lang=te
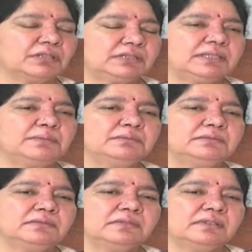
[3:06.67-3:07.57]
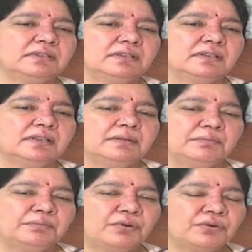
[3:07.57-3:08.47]
మొత్తం
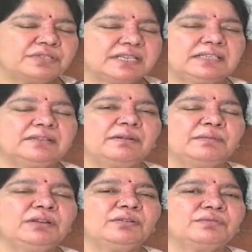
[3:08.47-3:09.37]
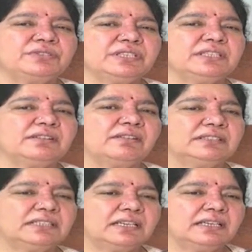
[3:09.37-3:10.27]
ఓడు చట్టం అమల్లోకి వచ్చిన
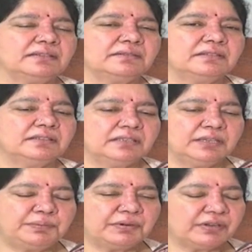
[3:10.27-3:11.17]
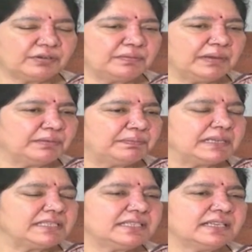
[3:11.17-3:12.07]
తర్వాత ఇప్పటివరకు మేము
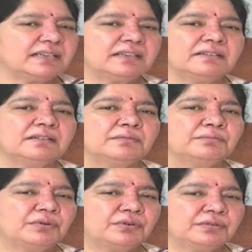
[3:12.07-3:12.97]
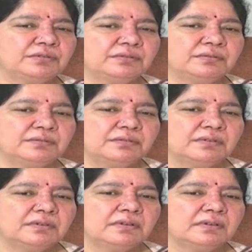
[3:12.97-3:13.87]
పంచిన ఓడు
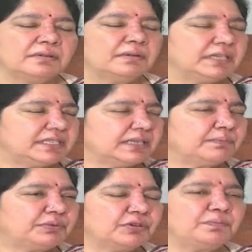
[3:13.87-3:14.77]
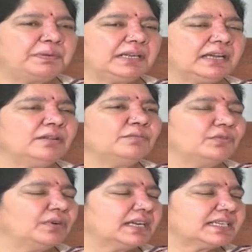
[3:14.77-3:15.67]
ఇచ్చిన పోడు పట్టాలు
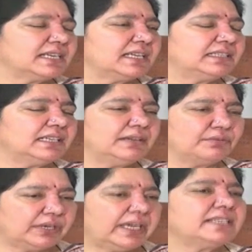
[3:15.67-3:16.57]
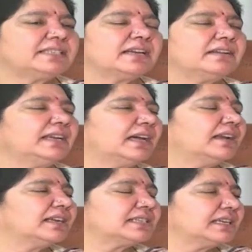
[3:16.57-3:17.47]
మూడు లక్షలు అయితే ఒకేసారి
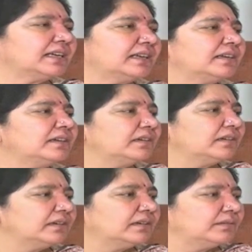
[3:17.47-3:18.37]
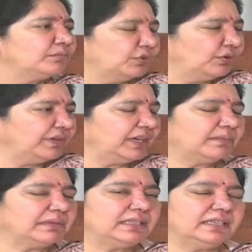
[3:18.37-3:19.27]
నాలుగు లక్షల మూడు
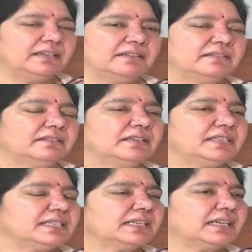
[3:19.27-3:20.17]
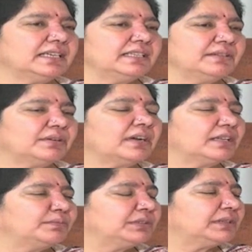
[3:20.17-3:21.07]
వేల మంది నిజంగా ఇది ఒక
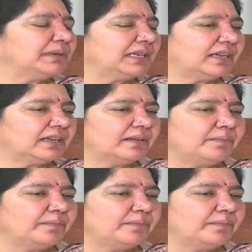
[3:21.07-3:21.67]
అద్భుతమైన